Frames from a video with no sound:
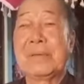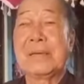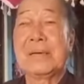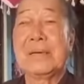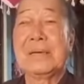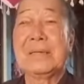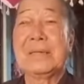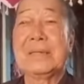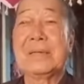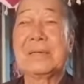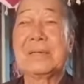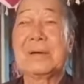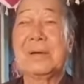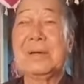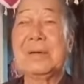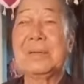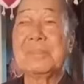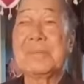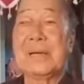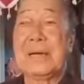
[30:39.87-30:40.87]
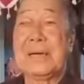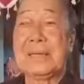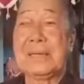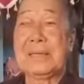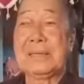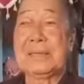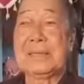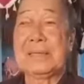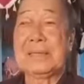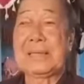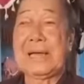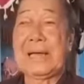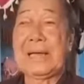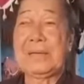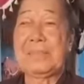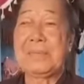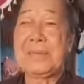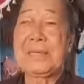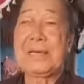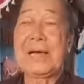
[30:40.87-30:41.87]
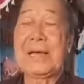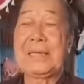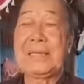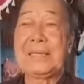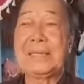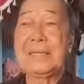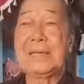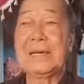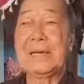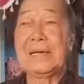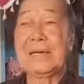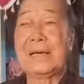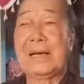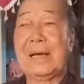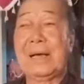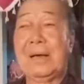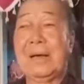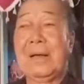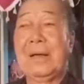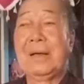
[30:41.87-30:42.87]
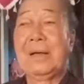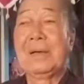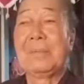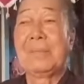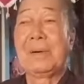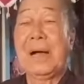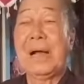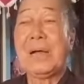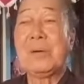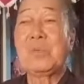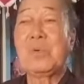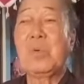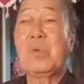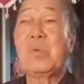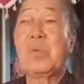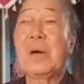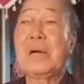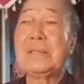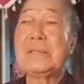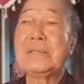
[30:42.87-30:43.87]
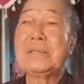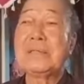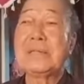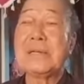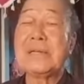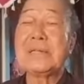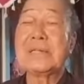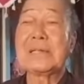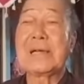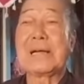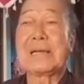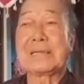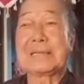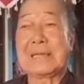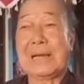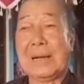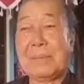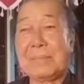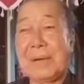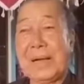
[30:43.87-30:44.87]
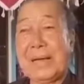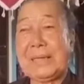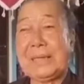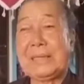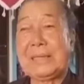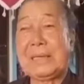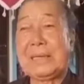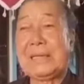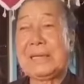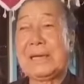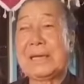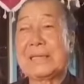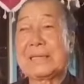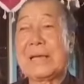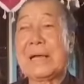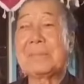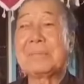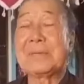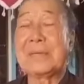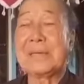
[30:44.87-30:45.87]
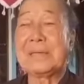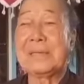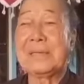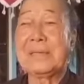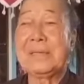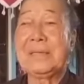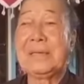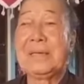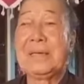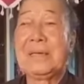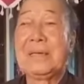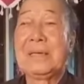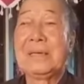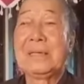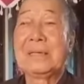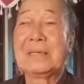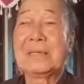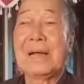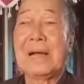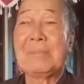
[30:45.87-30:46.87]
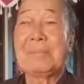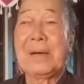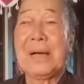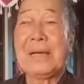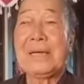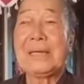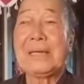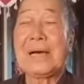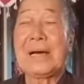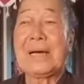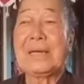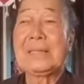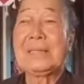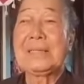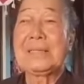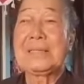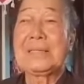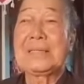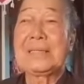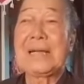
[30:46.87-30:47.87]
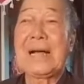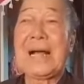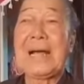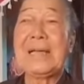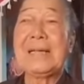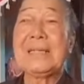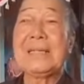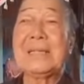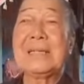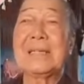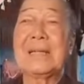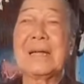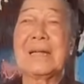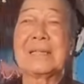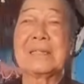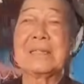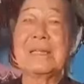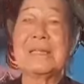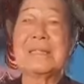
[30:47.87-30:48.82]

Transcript: cho nên từ đó hôm nay thầy mới dạy vấn đề là phá ngũ quẩn rất lần tham ái vậy là tham sân si tham ái là cái gì chứ ái tức là